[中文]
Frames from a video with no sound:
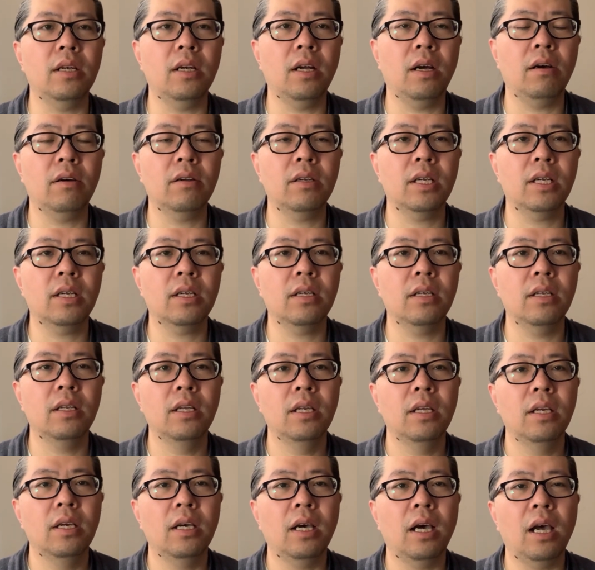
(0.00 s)
然后这个
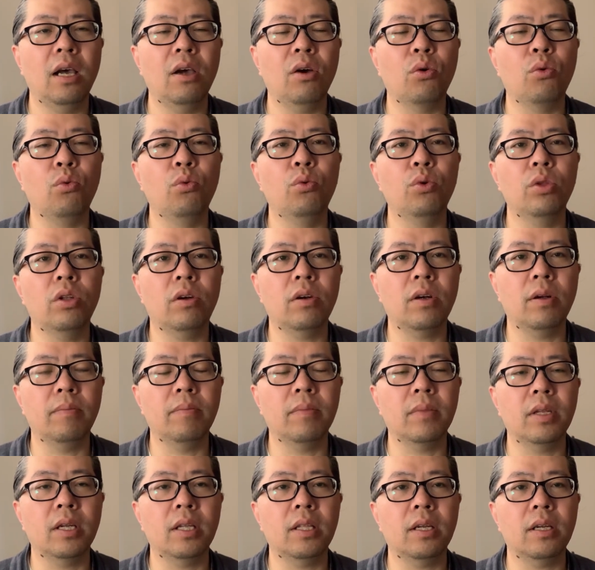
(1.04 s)
还有骨头什
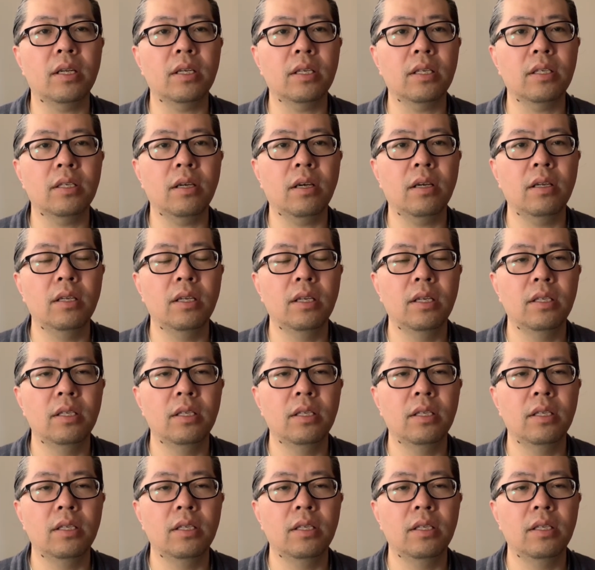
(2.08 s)
么的呢，这叫。